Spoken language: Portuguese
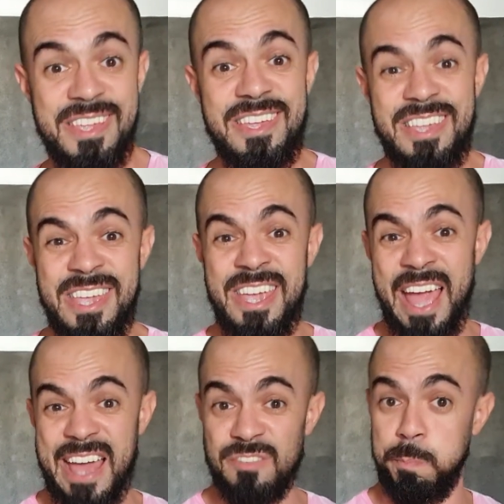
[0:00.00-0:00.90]
e
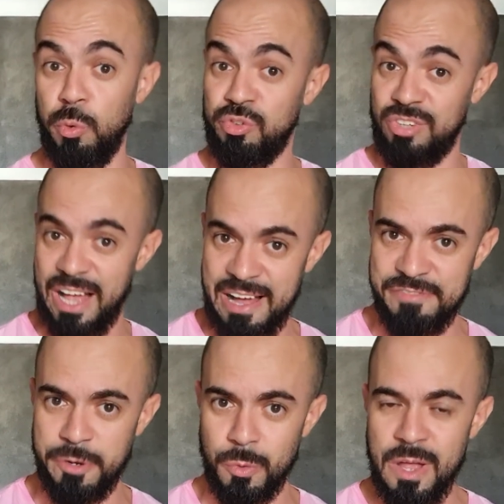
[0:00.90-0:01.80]

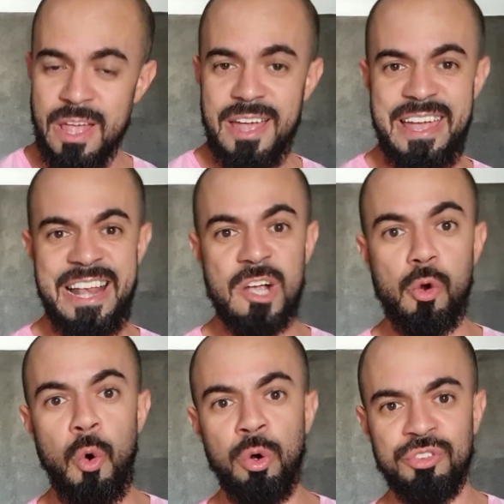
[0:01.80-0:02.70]
irresponsável, ele
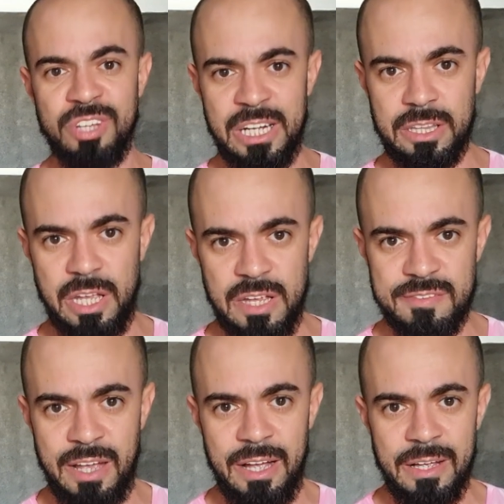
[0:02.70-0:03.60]
com
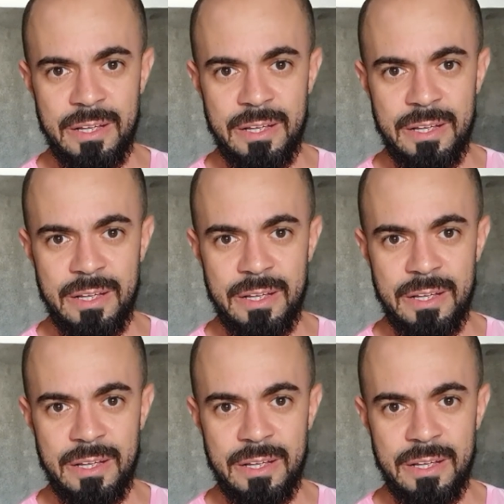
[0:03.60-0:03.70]
certeza,